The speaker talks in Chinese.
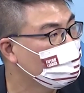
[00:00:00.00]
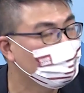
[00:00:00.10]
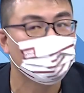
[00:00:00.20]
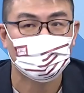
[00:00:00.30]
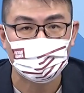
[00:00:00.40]
我
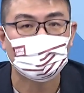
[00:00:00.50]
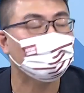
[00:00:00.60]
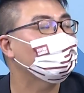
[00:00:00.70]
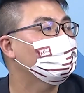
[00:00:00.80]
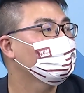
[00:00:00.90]
们等着
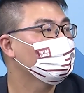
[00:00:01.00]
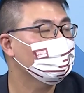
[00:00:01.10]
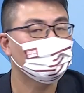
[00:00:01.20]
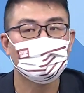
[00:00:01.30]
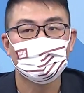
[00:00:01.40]
看啊。所
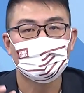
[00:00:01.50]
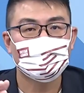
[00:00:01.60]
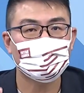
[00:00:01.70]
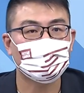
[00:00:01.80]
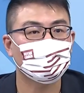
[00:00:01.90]
以
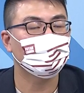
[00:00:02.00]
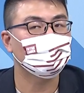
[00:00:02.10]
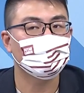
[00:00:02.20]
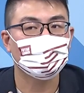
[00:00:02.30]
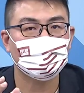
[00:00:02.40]
这样的
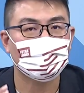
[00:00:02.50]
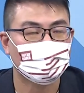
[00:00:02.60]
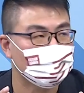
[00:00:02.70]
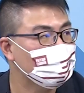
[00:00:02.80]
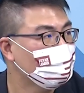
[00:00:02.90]
题，这个
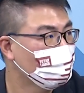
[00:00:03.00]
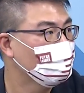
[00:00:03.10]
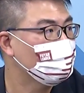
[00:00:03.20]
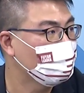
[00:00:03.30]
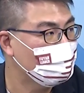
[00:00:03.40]
才是我们
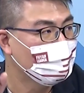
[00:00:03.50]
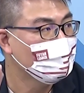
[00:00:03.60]
所谓